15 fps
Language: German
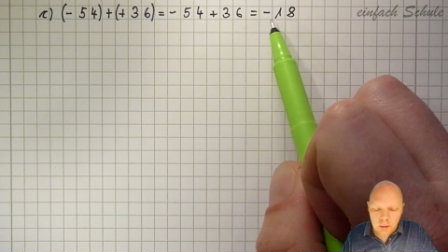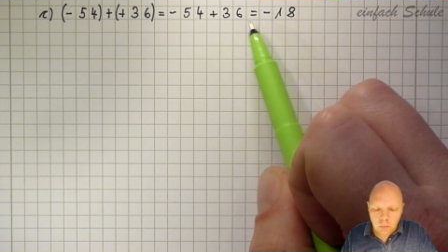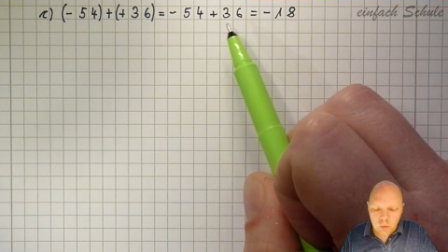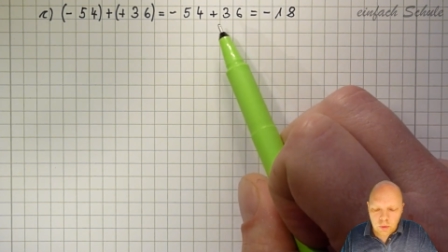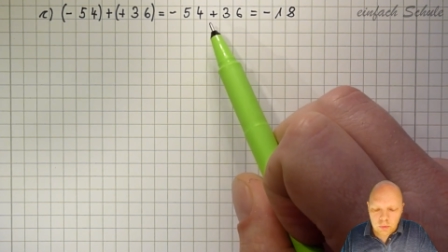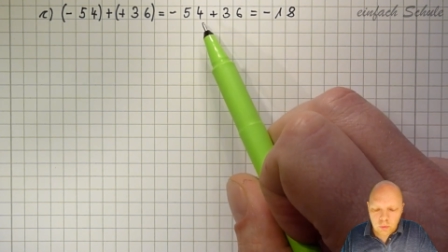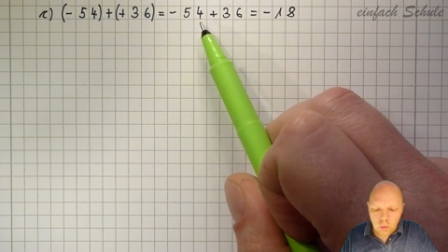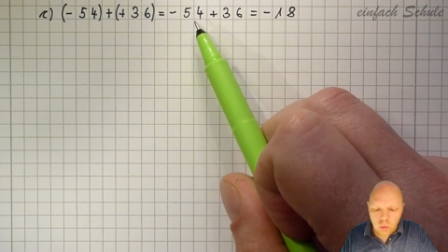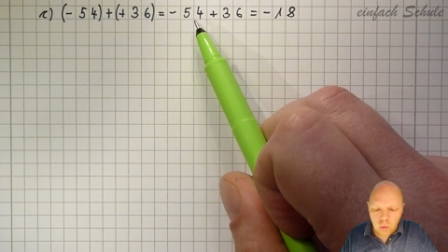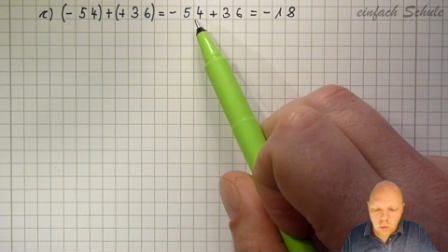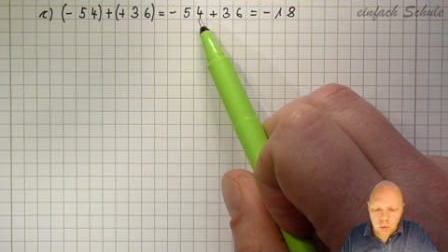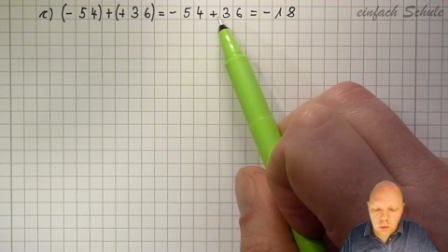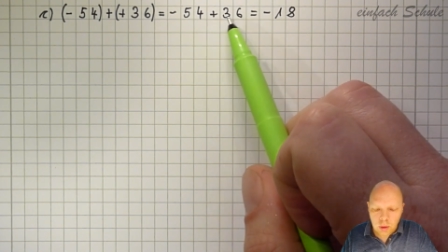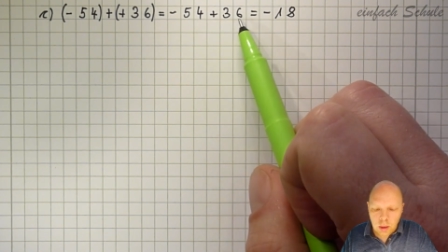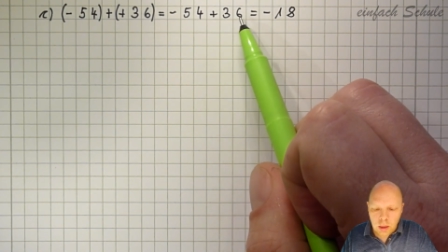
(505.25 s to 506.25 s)
Ich muss also
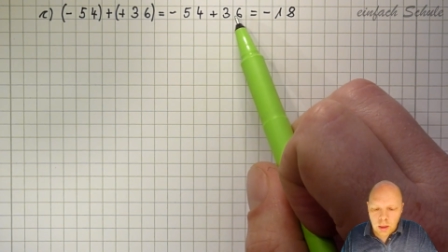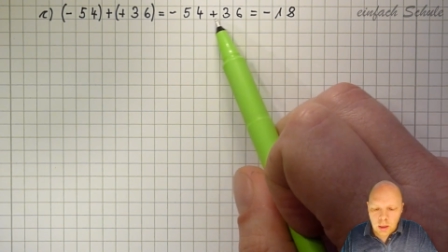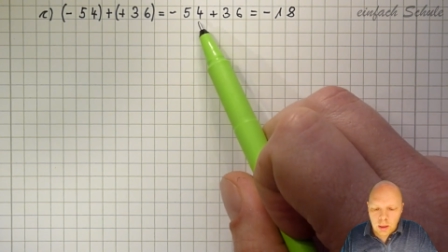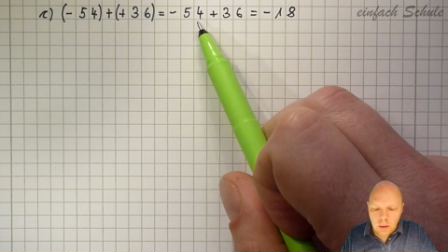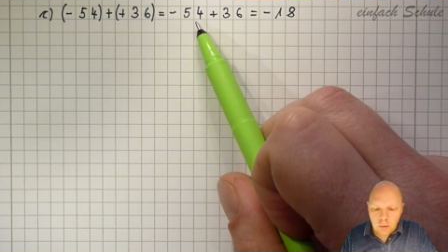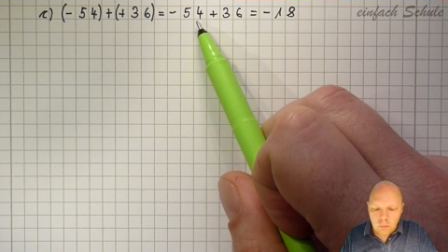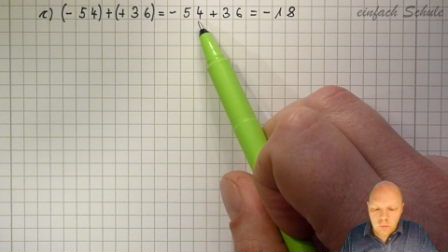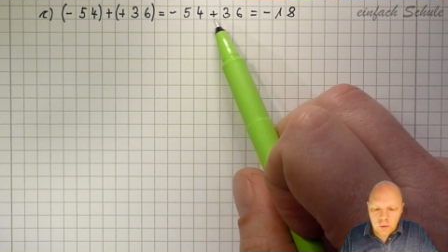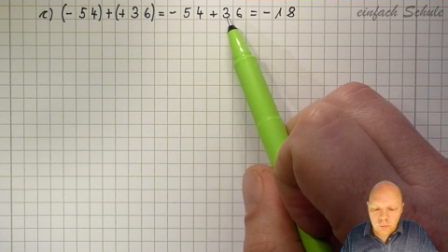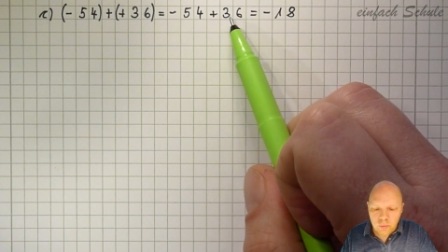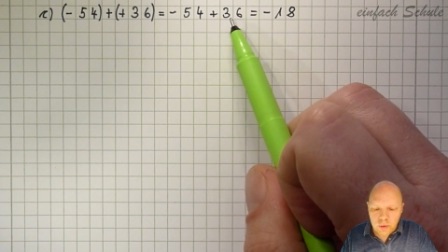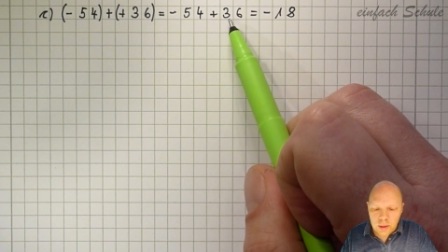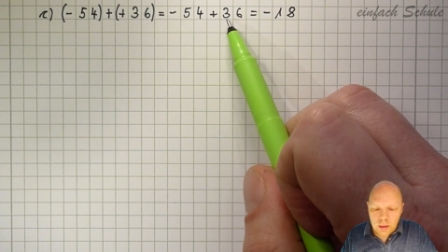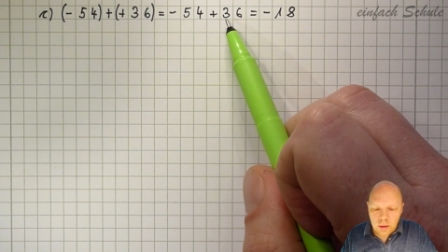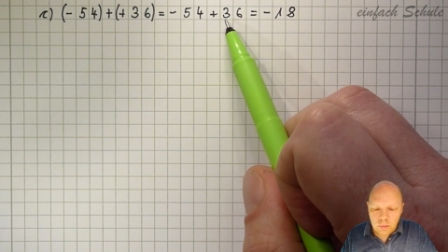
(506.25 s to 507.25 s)
gucken, wie
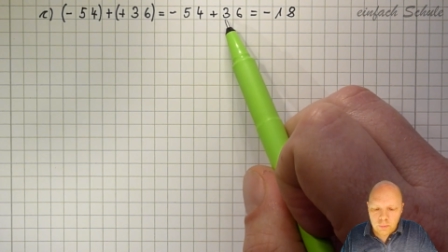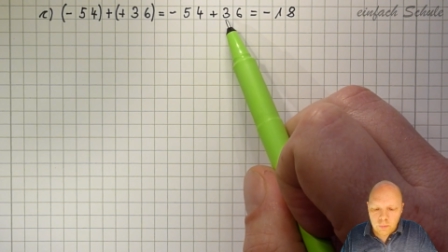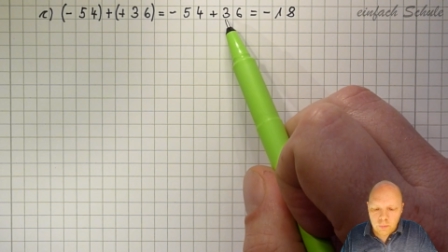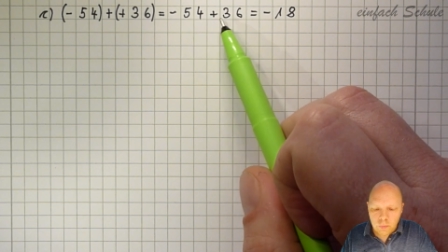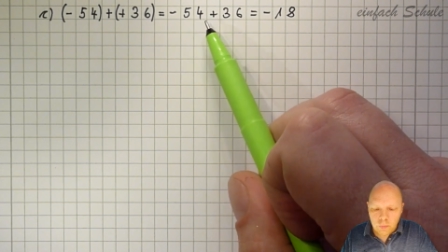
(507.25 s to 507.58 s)
viel